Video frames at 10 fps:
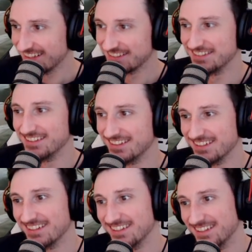Meilleur joueur
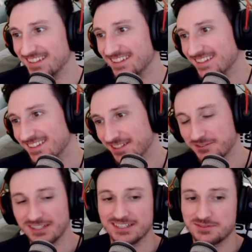en vrai. Meilleur joueur
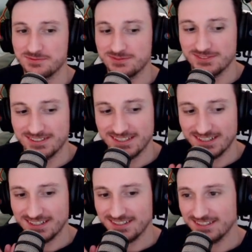à la ligue,
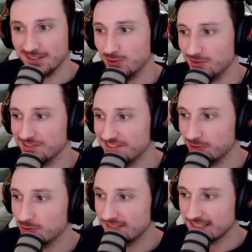MVP. Bien souple
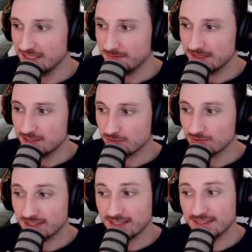deux équipes qui
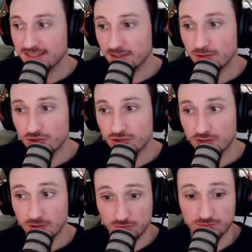sont très très rush
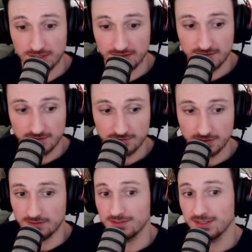enthousiastes.
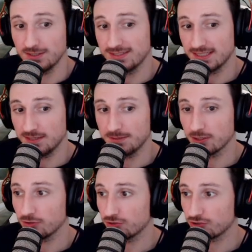Voilà, c'est des équipes
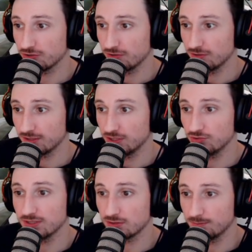qui rush, euh, qui
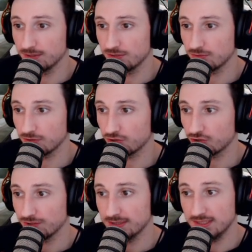jouent des compositions
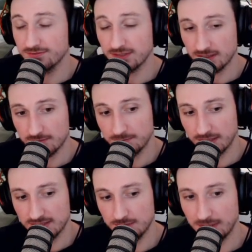rush diva
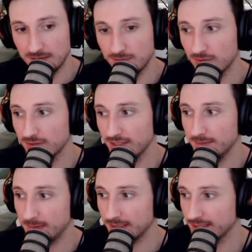principalement, et
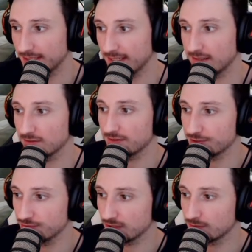Paris et Atlanta
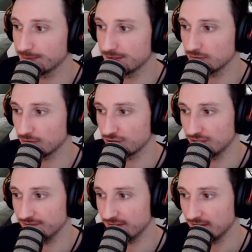jouent des compositions rush
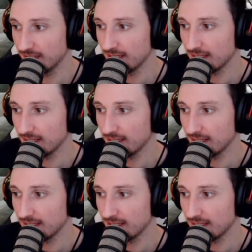diva,